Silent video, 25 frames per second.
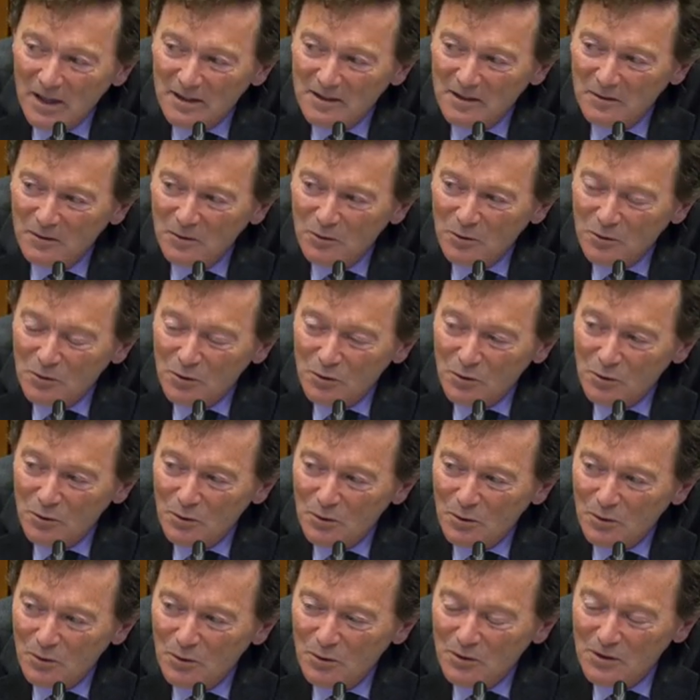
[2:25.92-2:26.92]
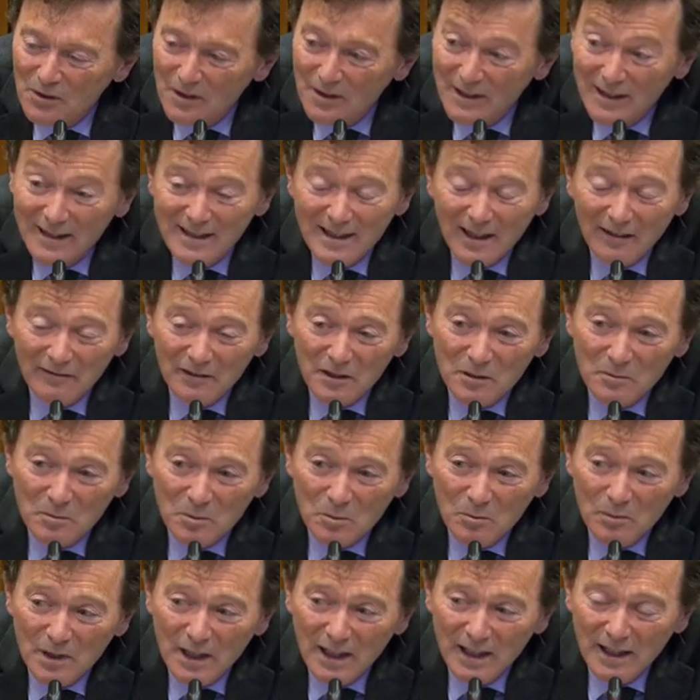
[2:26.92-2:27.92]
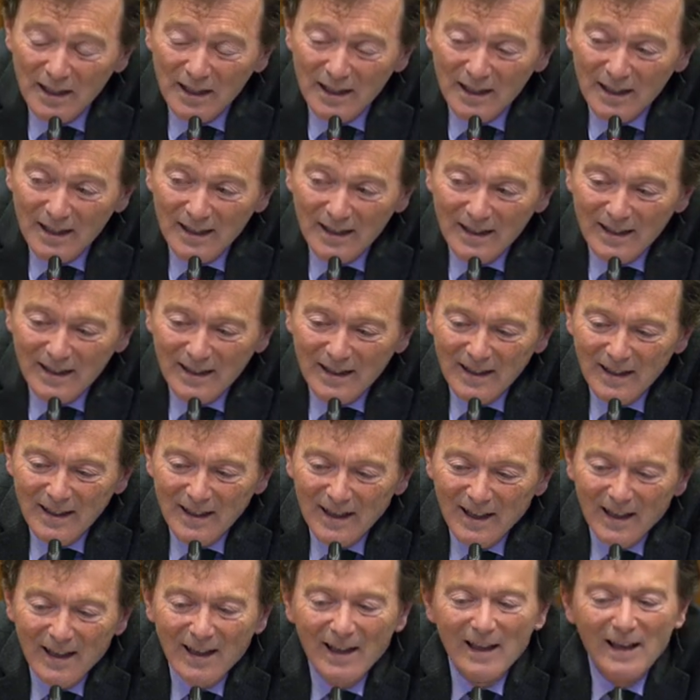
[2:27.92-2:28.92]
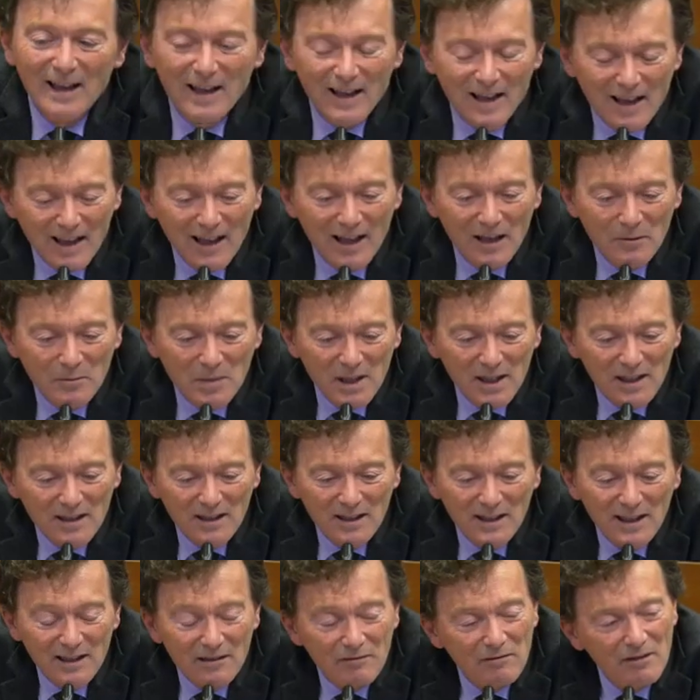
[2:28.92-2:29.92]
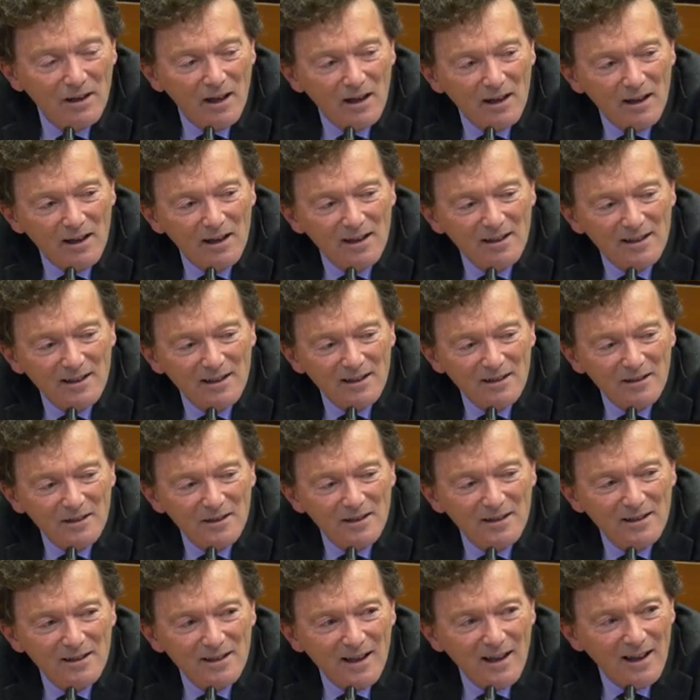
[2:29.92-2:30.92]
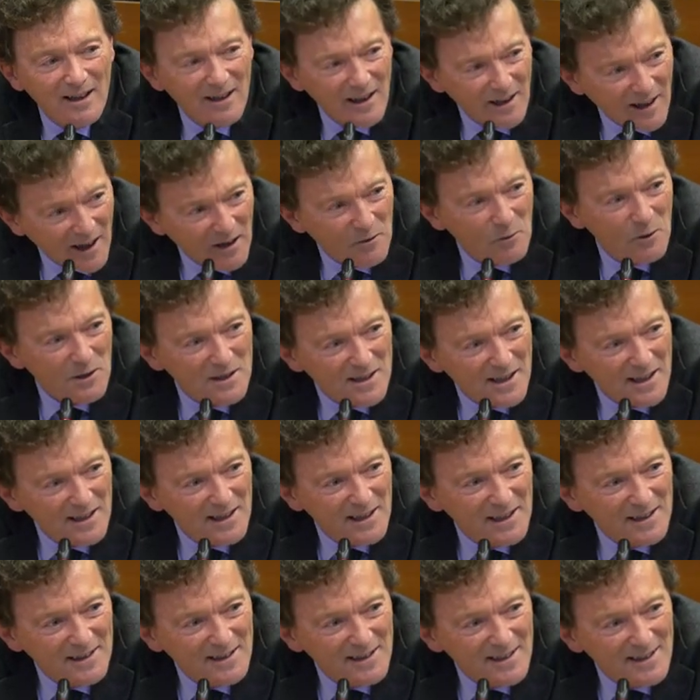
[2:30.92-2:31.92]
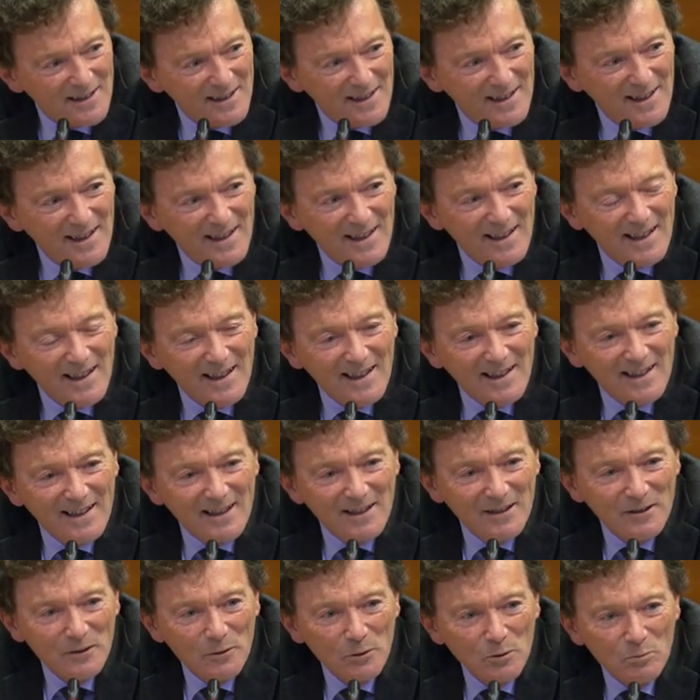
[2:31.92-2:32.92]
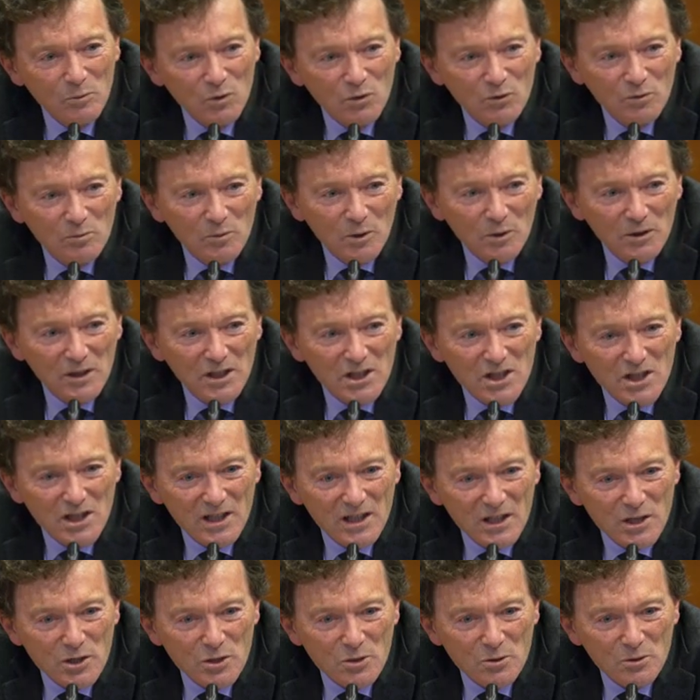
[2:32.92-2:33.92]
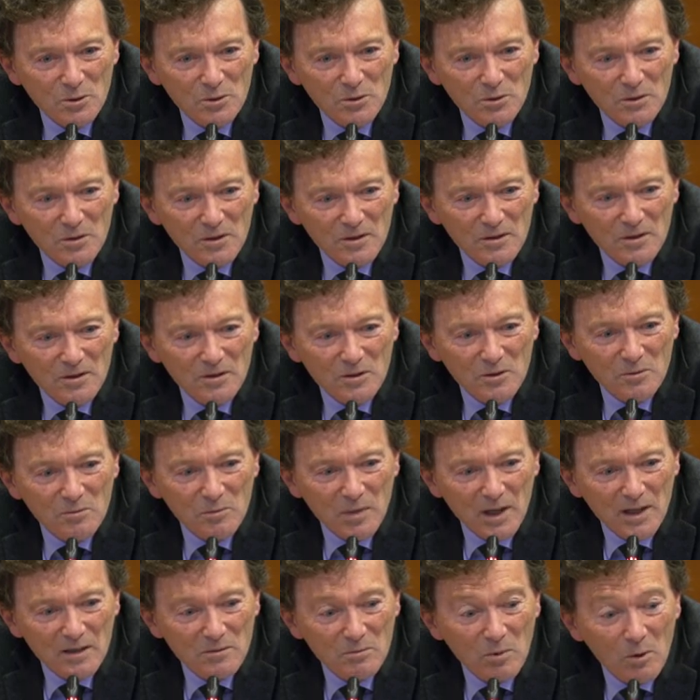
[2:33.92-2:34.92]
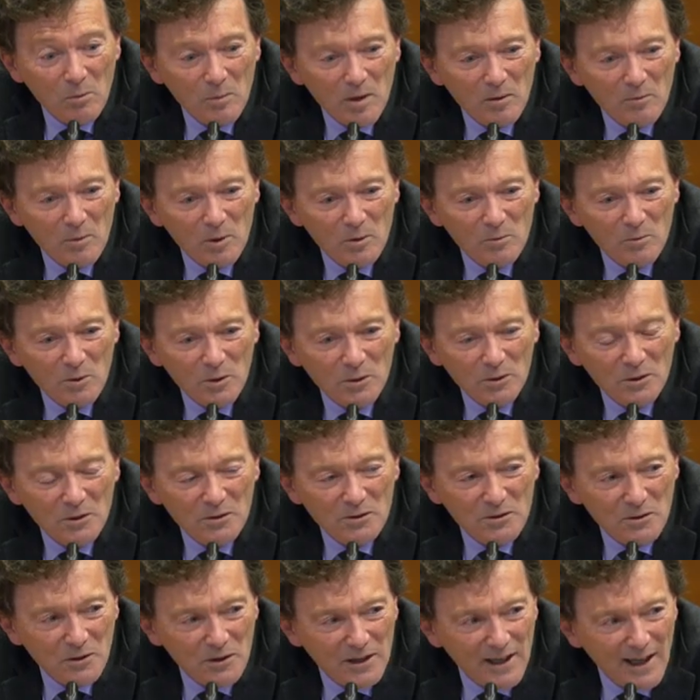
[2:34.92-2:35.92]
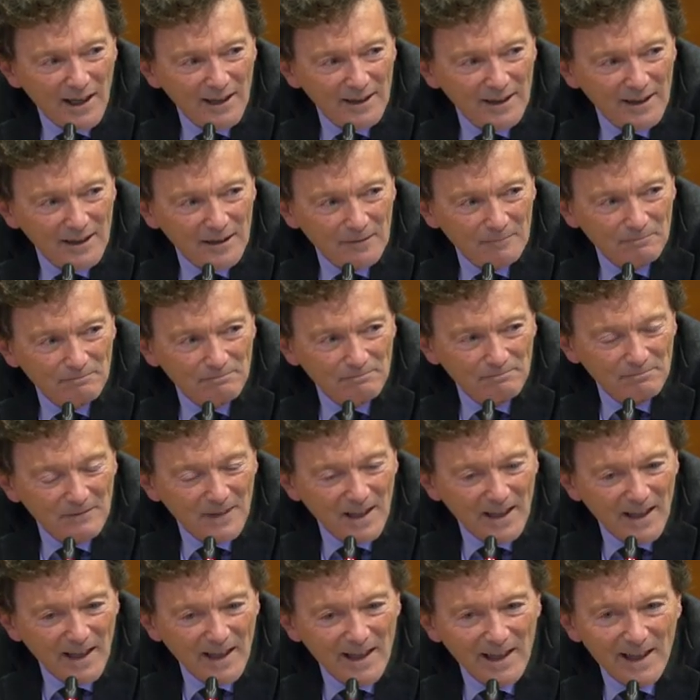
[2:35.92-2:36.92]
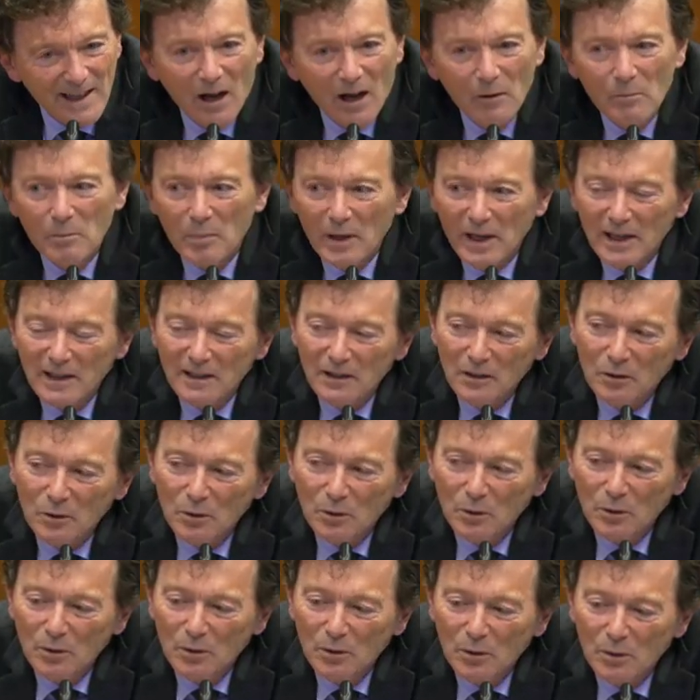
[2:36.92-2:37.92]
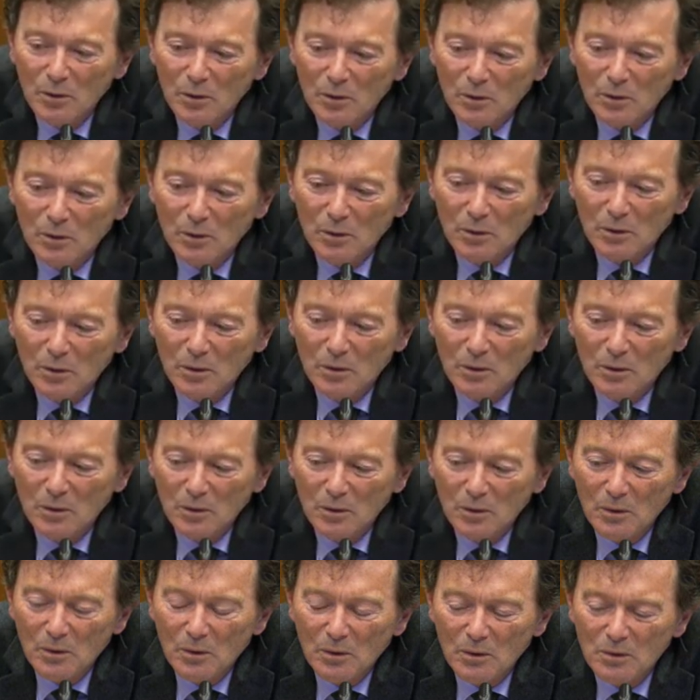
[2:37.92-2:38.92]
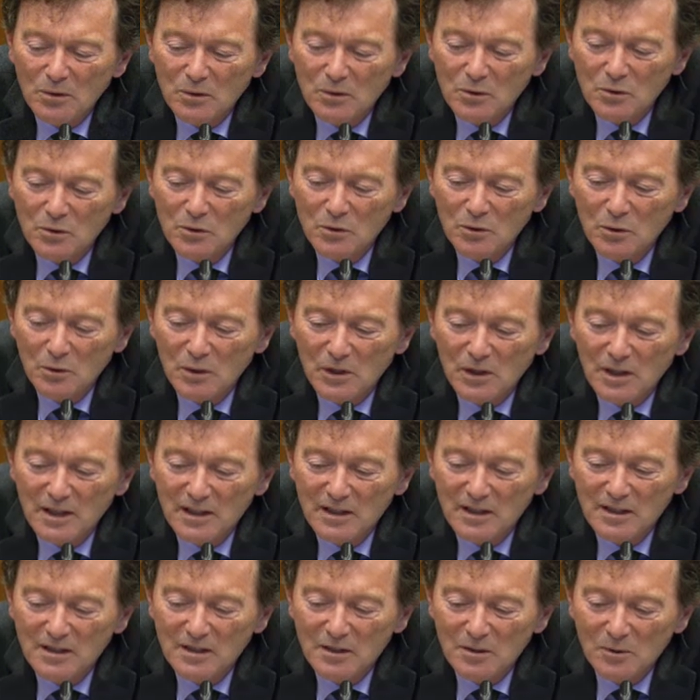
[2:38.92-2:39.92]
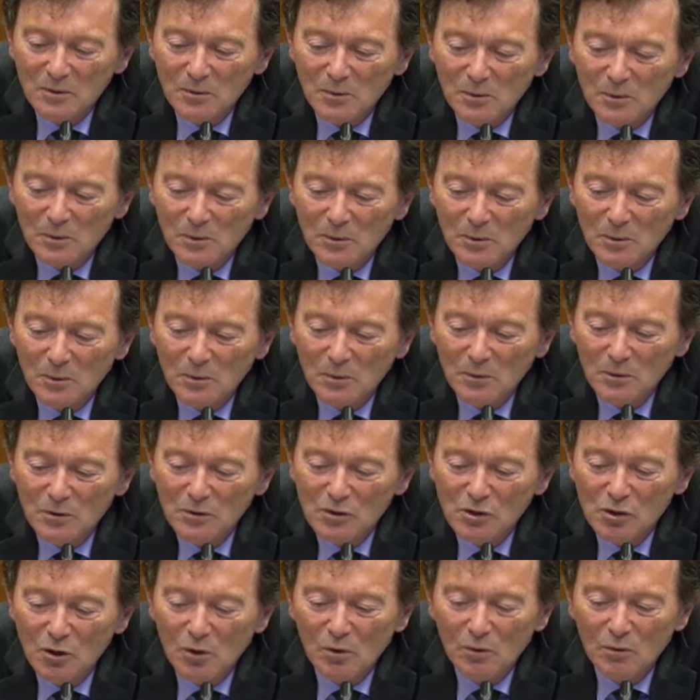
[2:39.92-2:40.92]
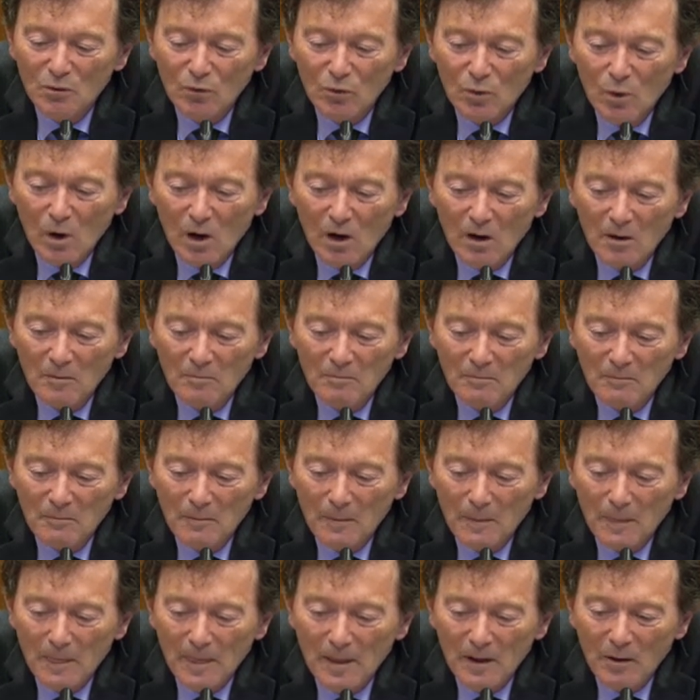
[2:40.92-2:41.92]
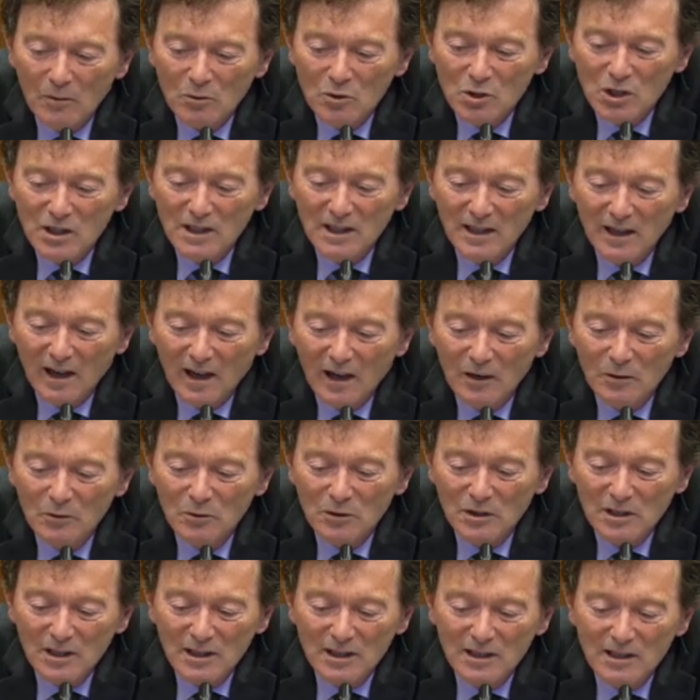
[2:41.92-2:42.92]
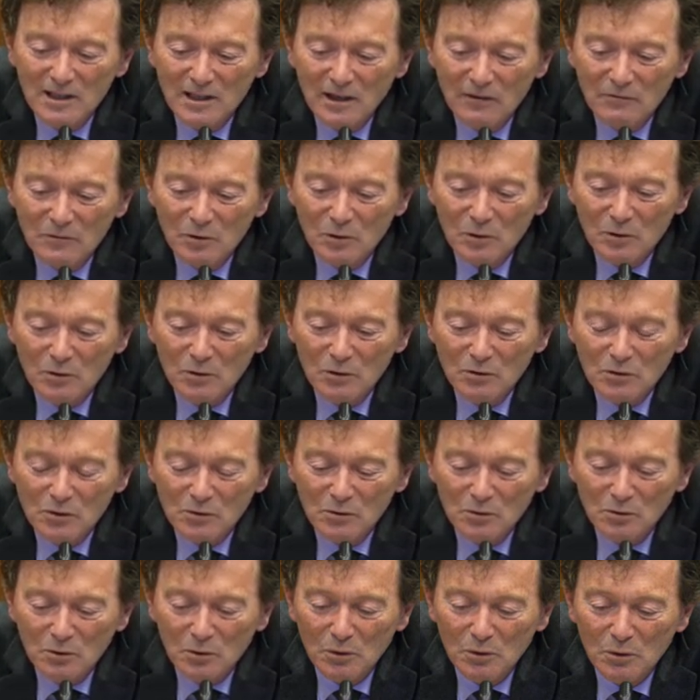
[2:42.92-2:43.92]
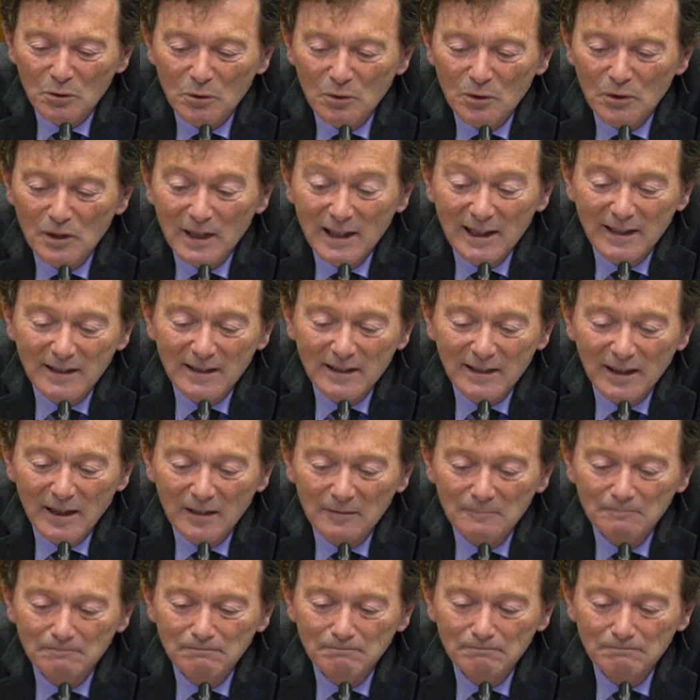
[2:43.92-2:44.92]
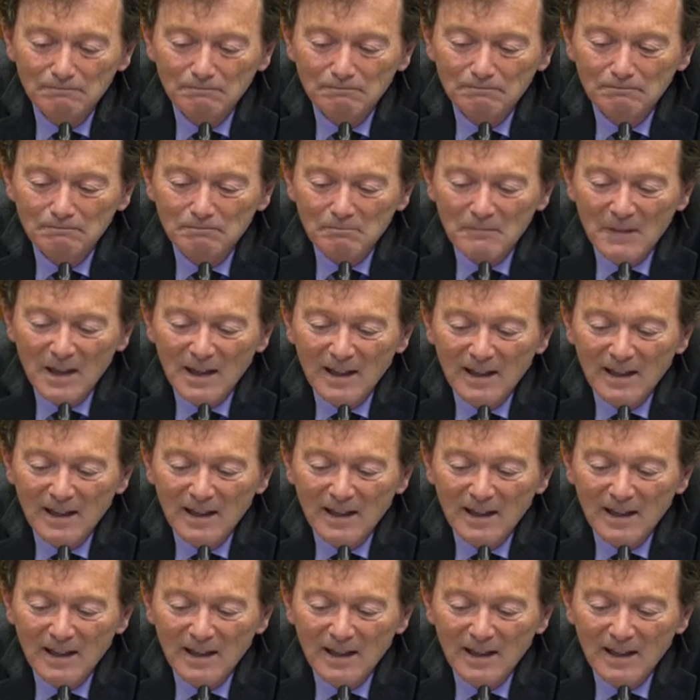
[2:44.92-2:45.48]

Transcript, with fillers: à, la baisse des services publics, eh bien, il va accroître sa dette. Le mouvement des Gilets jaunes euh, se place probablement dans ce cadre, et il rappelle que ceux qui sont sans voix, en général, utilisent la violence contre l'État,